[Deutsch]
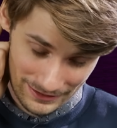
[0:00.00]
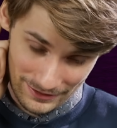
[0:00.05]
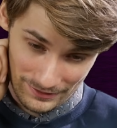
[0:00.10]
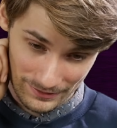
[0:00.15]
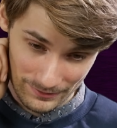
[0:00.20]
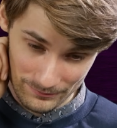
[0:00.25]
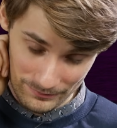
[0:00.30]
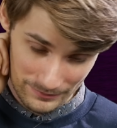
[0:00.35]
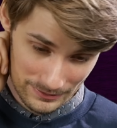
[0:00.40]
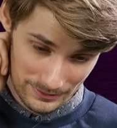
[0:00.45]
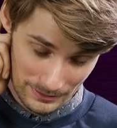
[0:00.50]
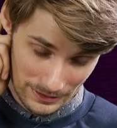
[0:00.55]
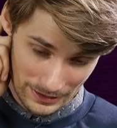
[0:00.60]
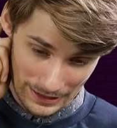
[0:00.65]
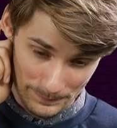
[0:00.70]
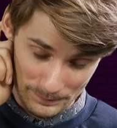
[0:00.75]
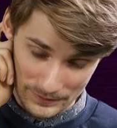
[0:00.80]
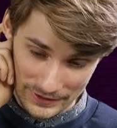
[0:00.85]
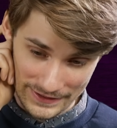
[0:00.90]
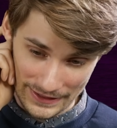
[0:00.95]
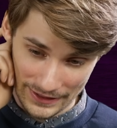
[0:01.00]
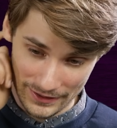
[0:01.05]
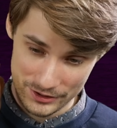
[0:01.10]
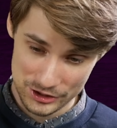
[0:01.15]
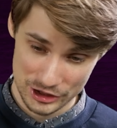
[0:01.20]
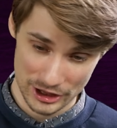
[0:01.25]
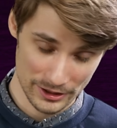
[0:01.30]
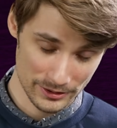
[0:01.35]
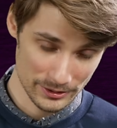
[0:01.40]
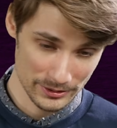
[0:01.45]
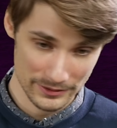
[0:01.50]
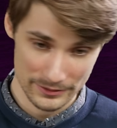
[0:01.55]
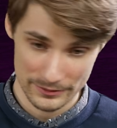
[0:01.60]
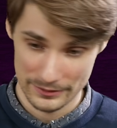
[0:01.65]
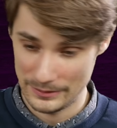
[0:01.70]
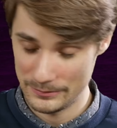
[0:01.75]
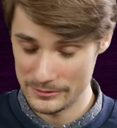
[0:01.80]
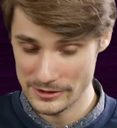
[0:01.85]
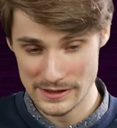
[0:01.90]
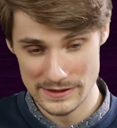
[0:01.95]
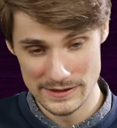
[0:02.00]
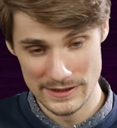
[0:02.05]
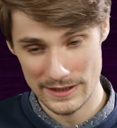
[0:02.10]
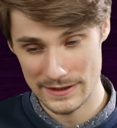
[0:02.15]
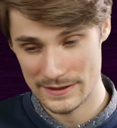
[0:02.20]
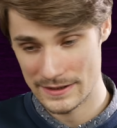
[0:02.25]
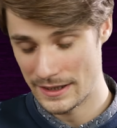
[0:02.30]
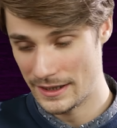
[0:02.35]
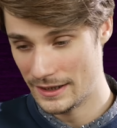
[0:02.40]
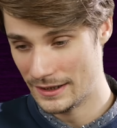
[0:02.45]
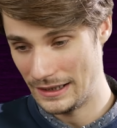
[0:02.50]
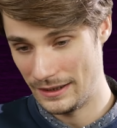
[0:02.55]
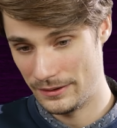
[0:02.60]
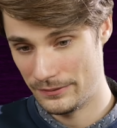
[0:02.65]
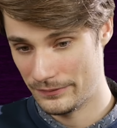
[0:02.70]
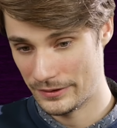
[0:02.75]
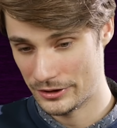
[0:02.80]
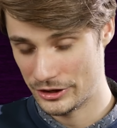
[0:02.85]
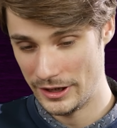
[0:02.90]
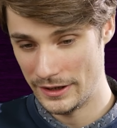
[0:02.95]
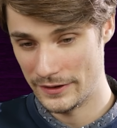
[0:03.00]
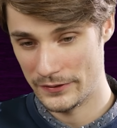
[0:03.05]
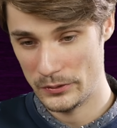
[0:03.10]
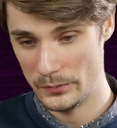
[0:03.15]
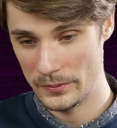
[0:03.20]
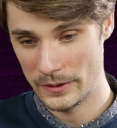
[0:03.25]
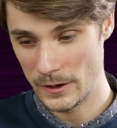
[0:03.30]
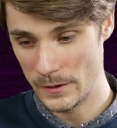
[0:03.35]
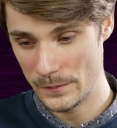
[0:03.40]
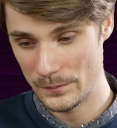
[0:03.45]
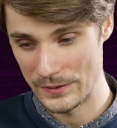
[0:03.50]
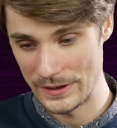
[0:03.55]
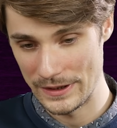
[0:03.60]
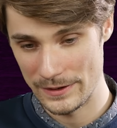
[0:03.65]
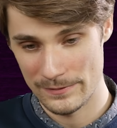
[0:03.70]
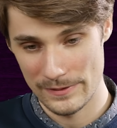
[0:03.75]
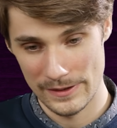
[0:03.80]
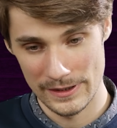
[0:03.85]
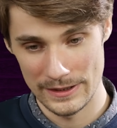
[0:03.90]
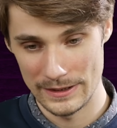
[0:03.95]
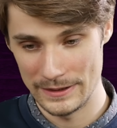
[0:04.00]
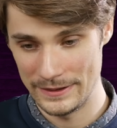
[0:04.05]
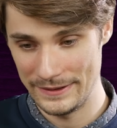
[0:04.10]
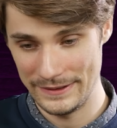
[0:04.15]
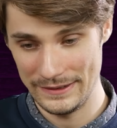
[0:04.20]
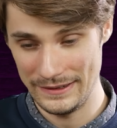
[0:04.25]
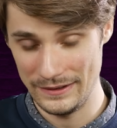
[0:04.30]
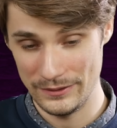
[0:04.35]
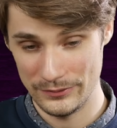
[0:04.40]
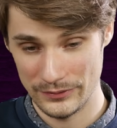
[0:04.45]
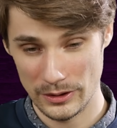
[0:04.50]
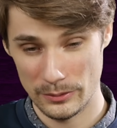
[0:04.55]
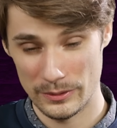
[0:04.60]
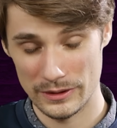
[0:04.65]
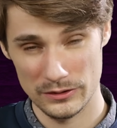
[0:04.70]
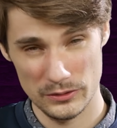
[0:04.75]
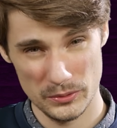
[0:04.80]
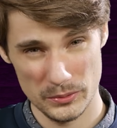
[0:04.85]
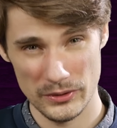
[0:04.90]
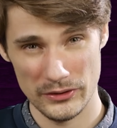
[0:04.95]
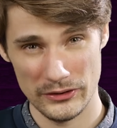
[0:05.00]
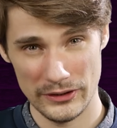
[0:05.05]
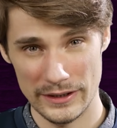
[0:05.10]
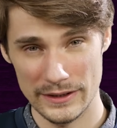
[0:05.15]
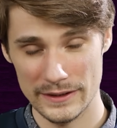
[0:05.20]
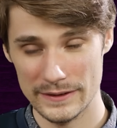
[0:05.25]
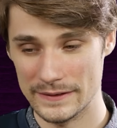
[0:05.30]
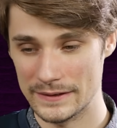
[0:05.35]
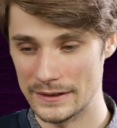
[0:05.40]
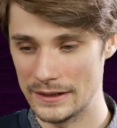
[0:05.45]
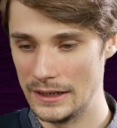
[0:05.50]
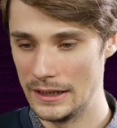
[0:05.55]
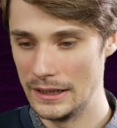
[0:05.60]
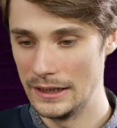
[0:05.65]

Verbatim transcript: Ich habe mir das angeschaut und ich muss ganz ehrlich sagen, ich verstehe das überhaupt nicht, weil diese Frau hat Todesangst.